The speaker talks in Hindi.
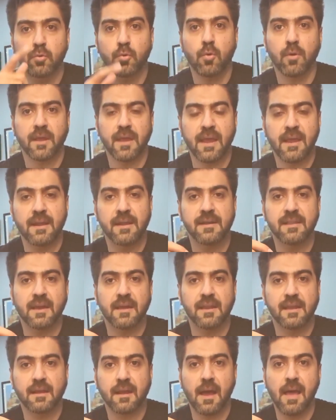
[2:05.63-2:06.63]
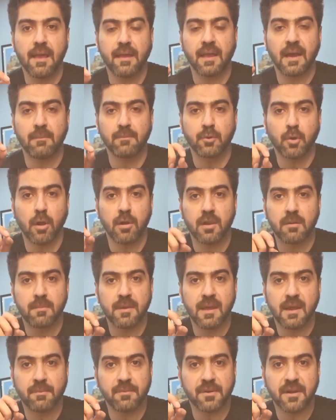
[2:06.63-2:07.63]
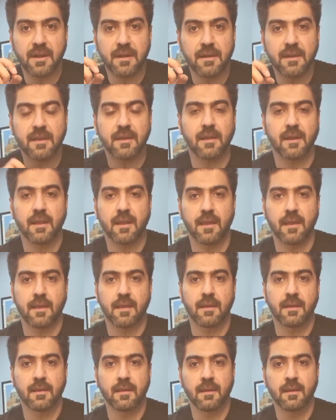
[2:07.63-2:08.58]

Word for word: दूर हो गया है इंडिया ने कहा है कि हम डॉलर में अब ट्रेड नहीं करेंगे